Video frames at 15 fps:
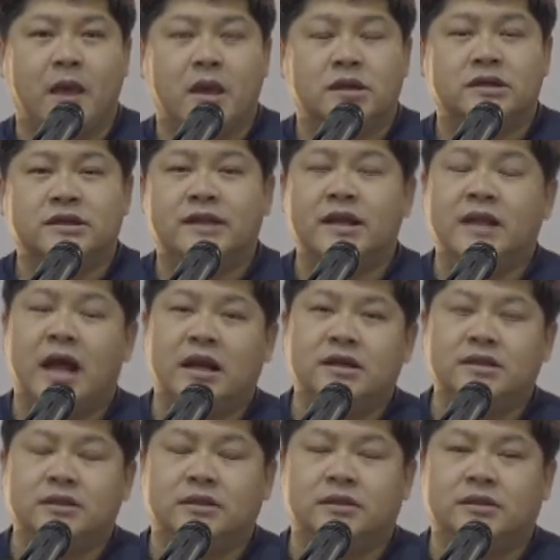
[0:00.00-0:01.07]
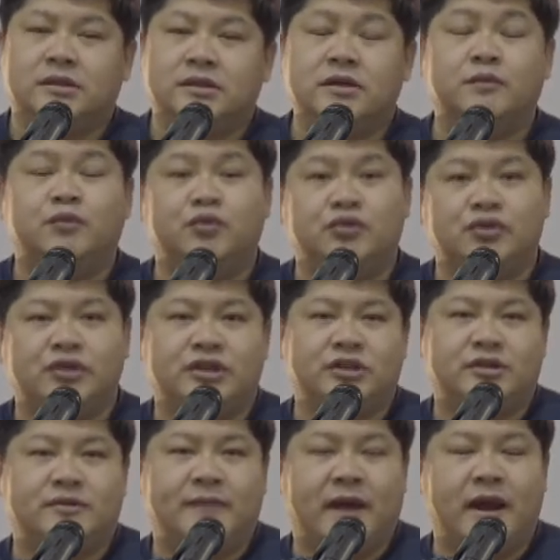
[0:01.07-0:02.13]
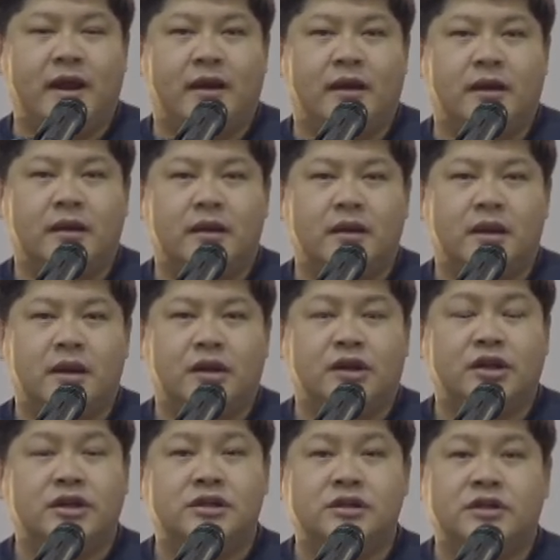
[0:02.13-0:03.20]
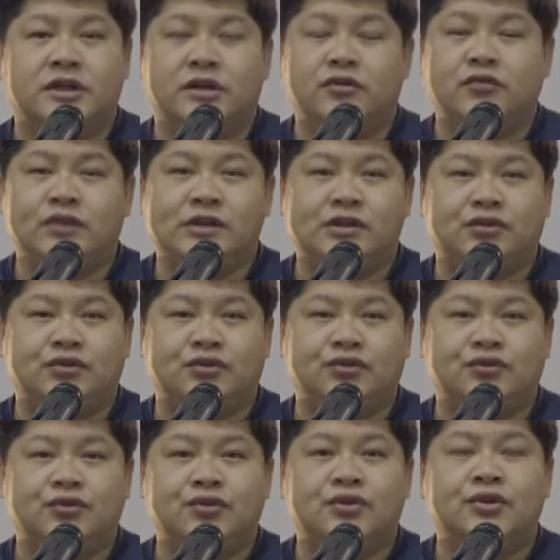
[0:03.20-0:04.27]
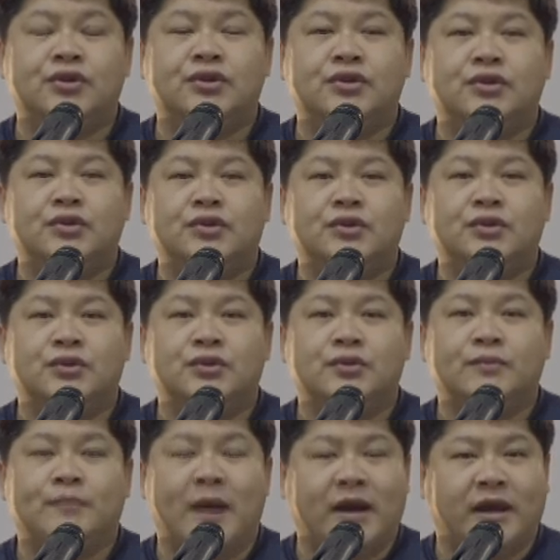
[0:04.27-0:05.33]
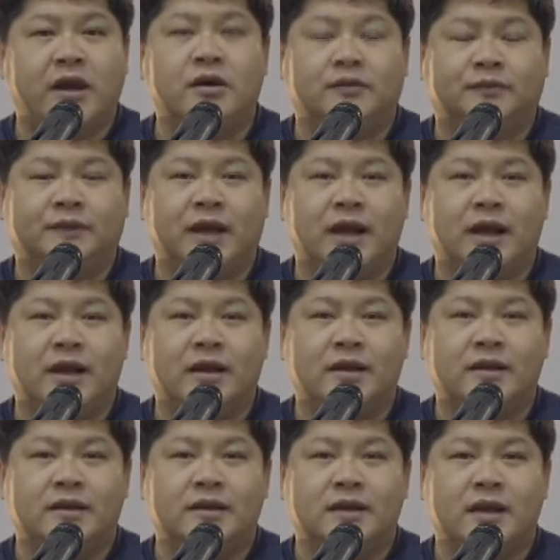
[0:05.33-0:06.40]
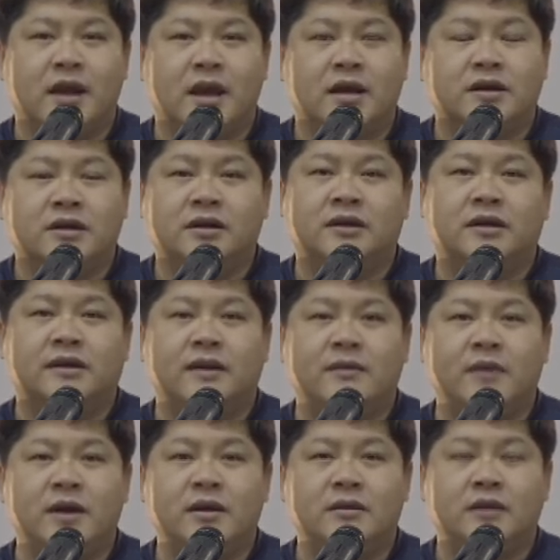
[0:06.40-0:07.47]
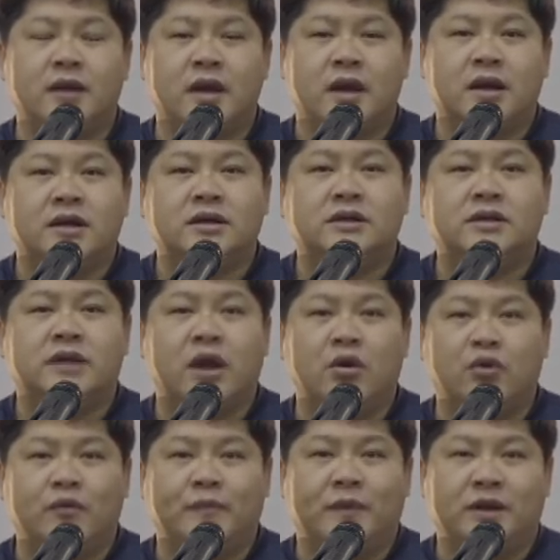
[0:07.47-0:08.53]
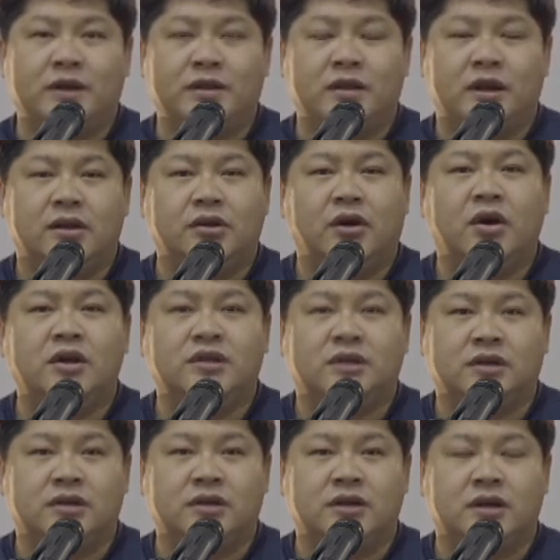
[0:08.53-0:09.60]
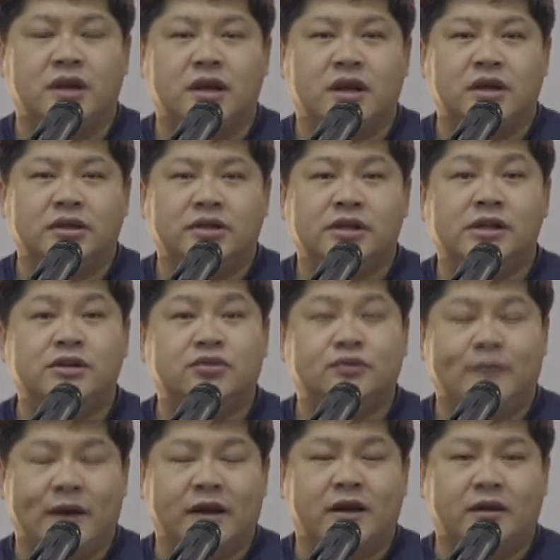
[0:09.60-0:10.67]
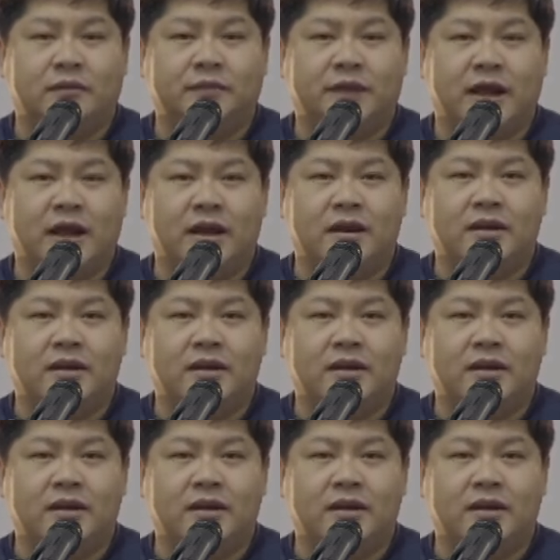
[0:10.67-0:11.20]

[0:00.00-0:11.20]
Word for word: 그런데 나는 그 부르짖음에 귀를 기울일 수밖에 없다. 그렇게 되면 그를 괴롭힌 너희들을 칠 수밖에 없다.